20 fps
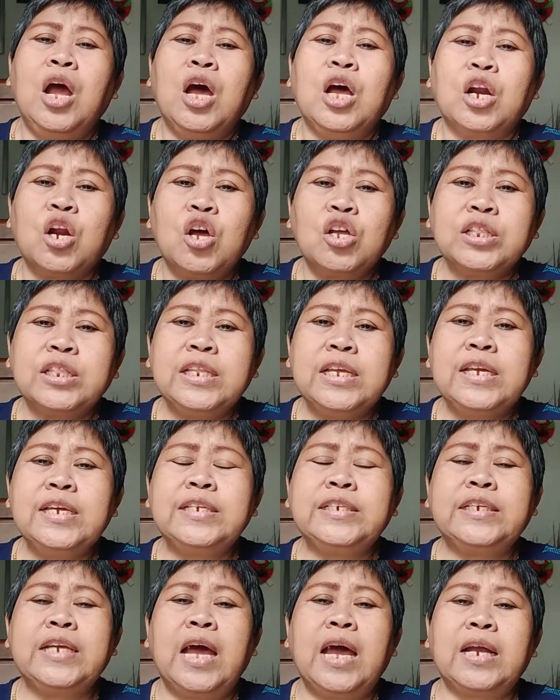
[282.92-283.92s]

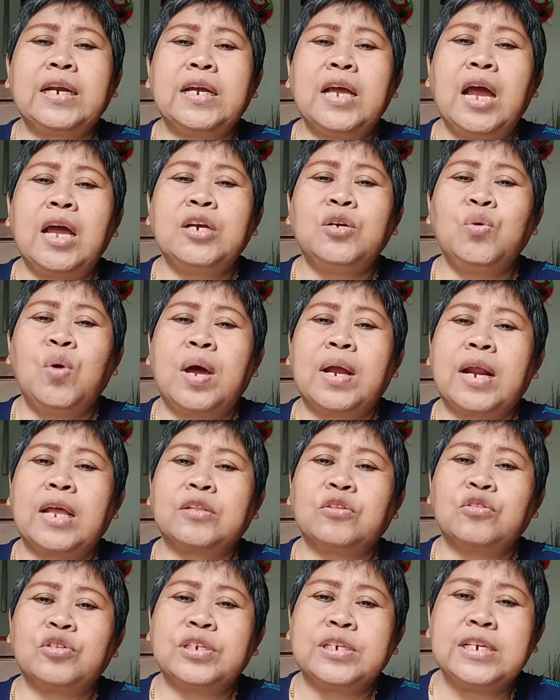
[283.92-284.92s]
Roti seharga
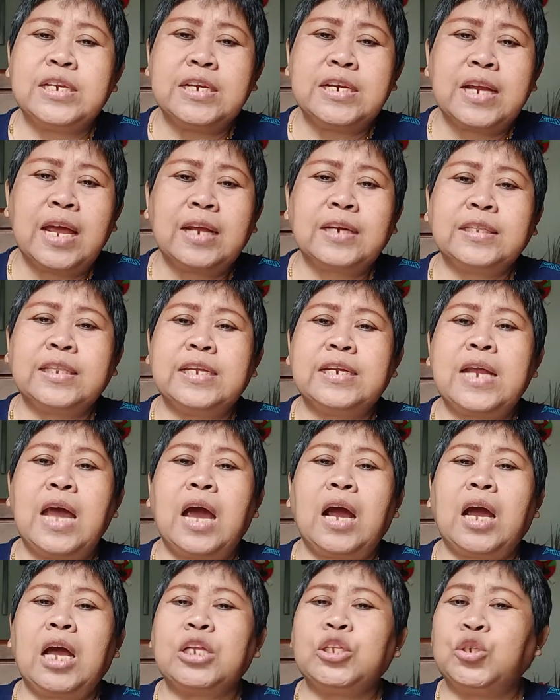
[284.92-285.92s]
200 dinar
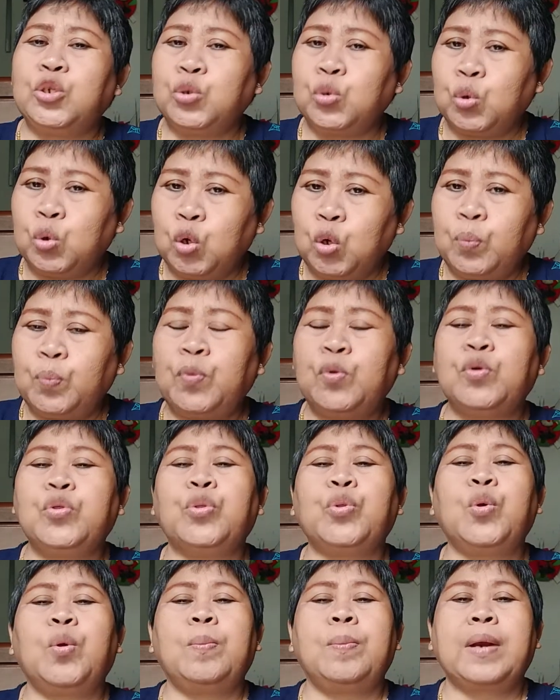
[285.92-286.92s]
tidak akan cukup
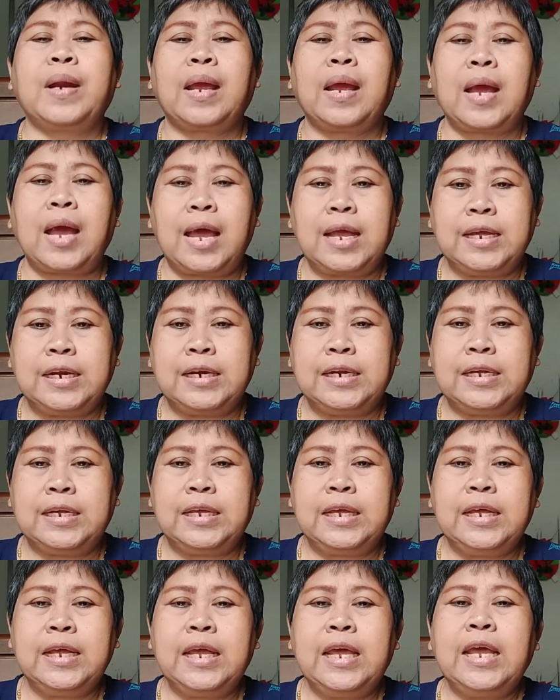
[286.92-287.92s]
untuk mereka
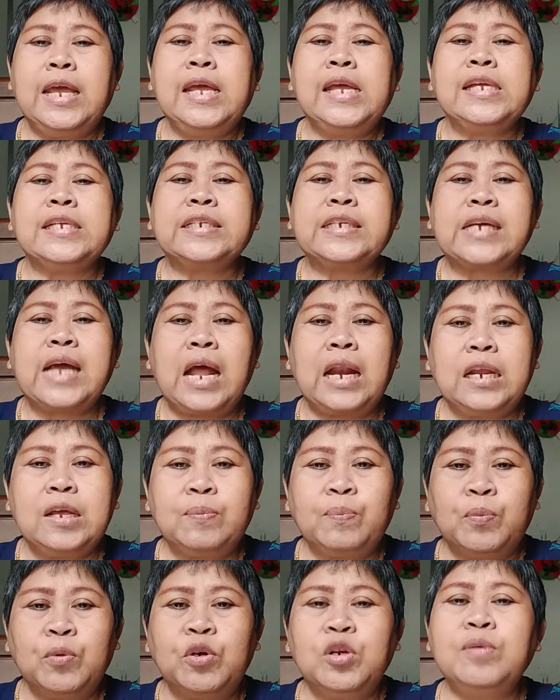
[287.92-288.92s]
ini,
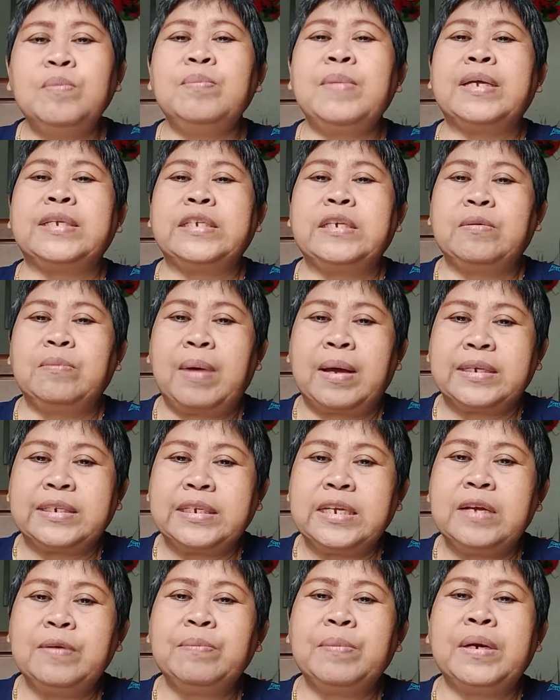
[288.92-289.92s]
sekalipun
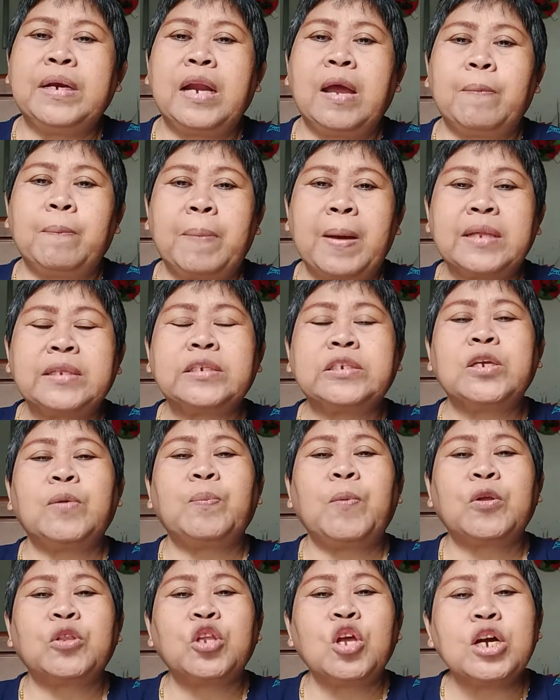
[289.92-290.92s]
masing-masing mendapat
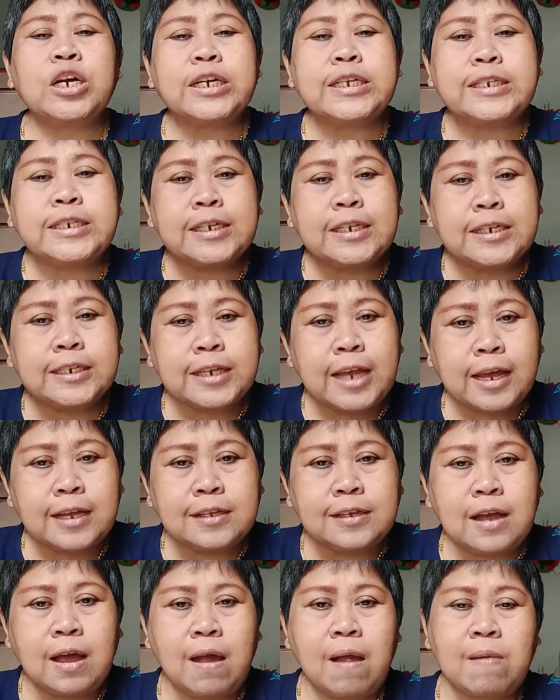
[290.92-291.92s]
sepotong kecil
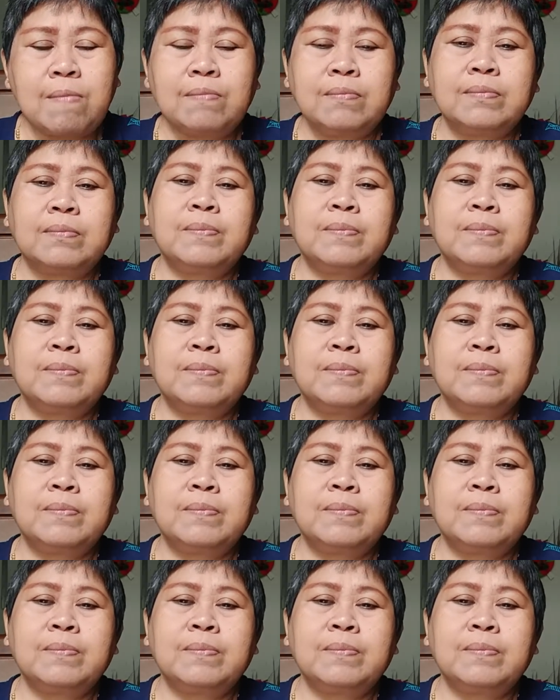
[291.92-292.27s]
saja.